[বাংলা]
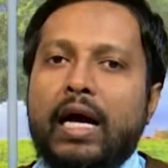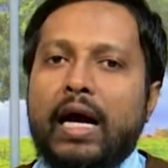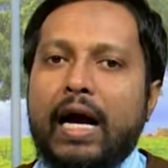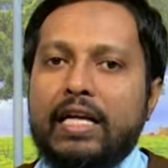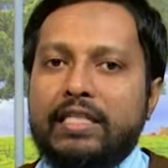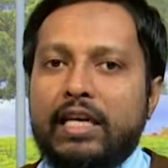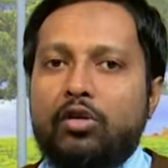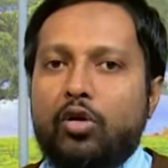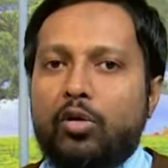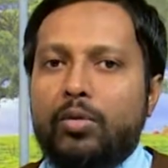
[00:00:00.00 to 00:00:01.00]
কাজে
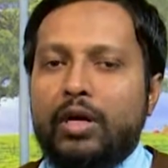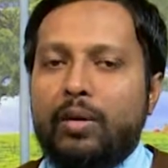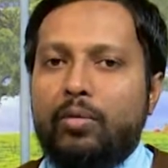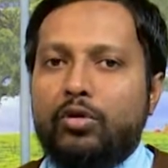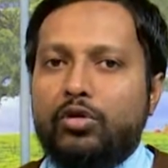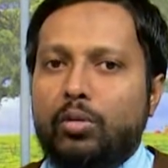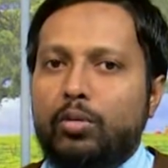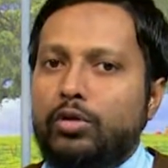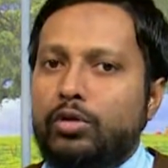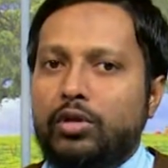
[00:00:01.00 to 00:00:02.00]
কর্মে এবং
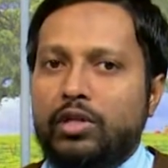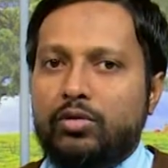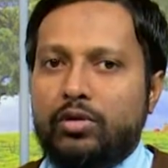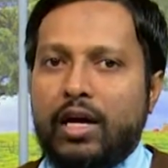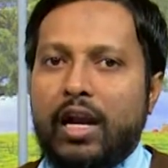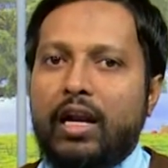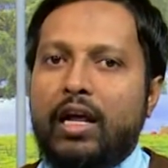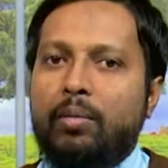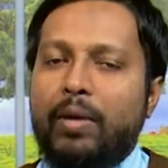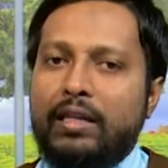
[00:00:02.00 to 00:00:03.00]
সমস্ত কিছুতে আল্লাহর
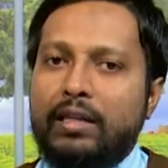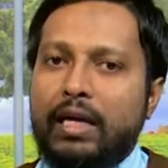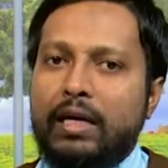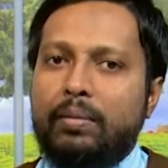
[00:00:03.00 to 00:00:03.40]
বান্দা